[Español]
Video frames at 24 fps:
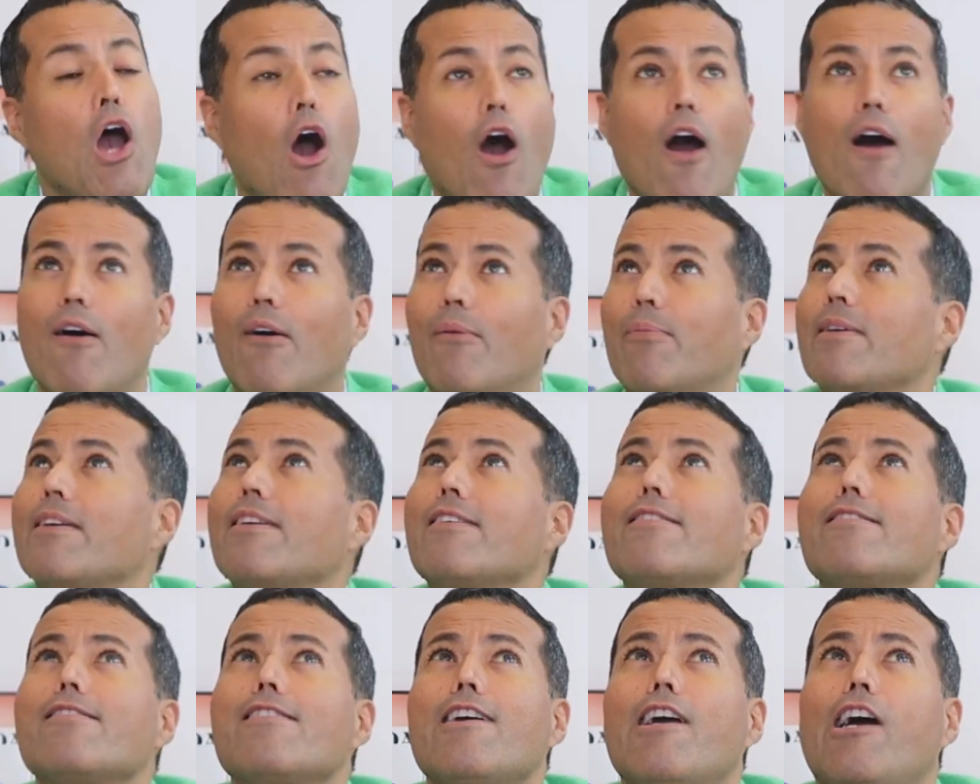
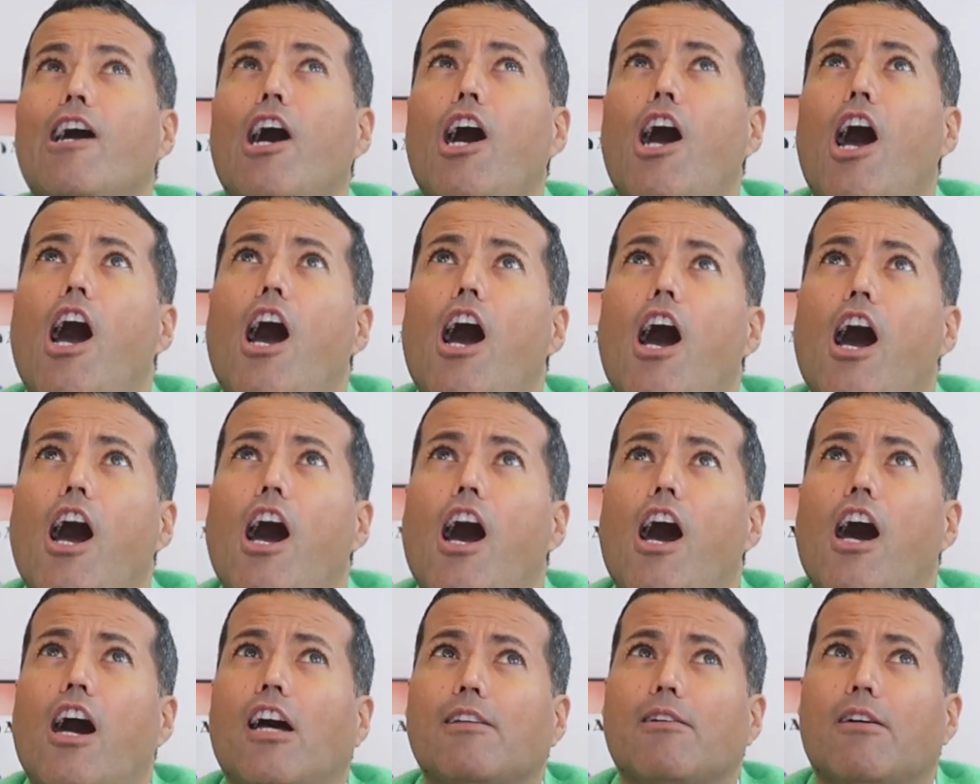Ovidio,
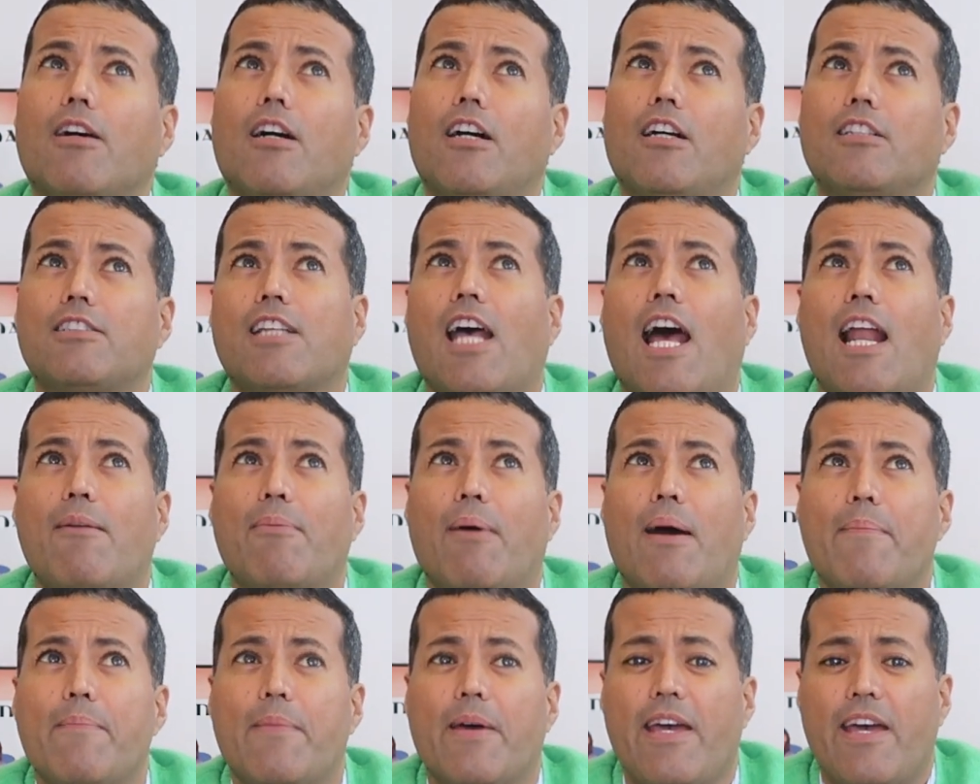oh,
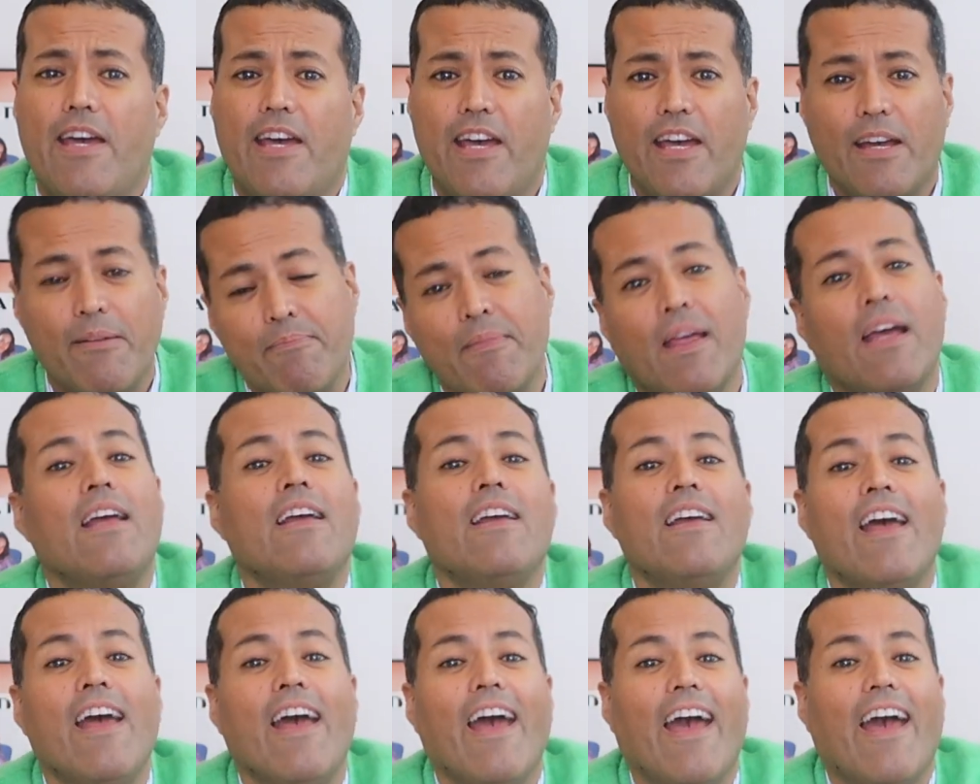sálvame.
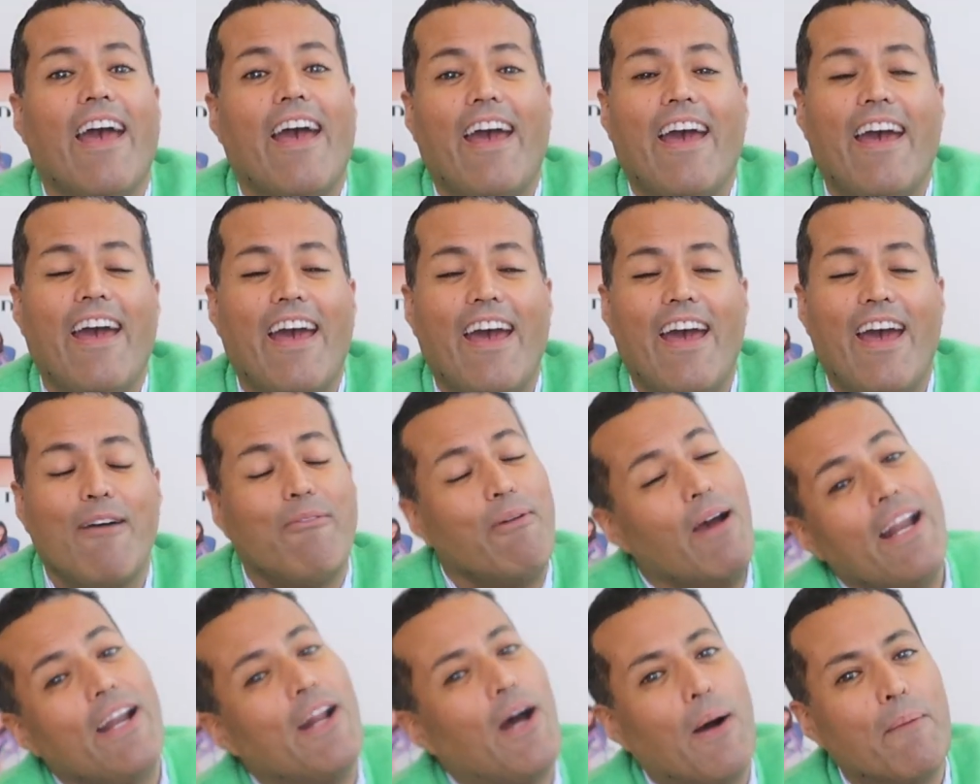Eh,
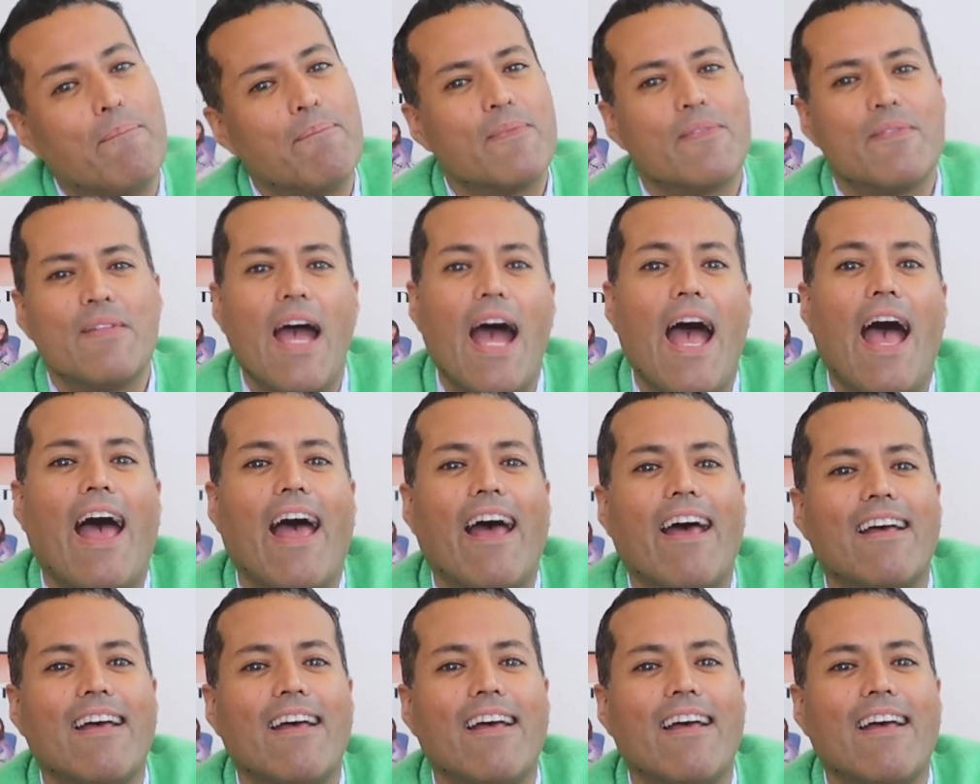bueno, ya,